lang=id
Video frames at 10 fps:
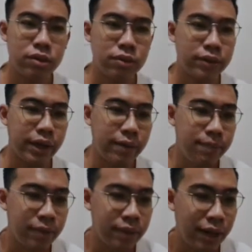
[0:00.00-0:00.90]
Oke.
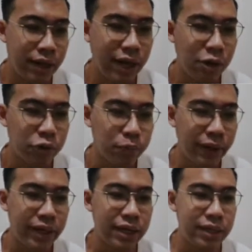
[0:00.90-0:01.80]
Nah, ini how to
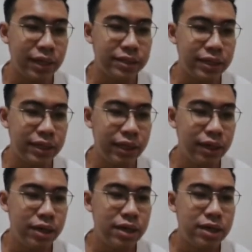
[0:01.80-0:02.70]
play-nya. Nah,
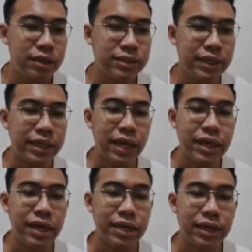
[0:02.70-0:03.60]
jadi
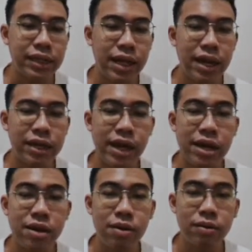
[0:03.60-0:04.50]
ceritanya nih kita
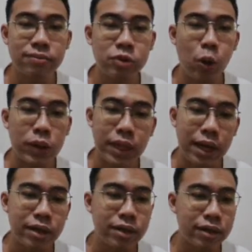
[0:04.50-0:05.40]
lagi ada
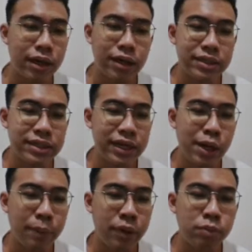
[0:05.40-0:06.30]
kota. Nah, di
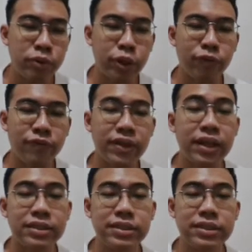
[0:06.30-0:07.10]
sini namanya Burritoville.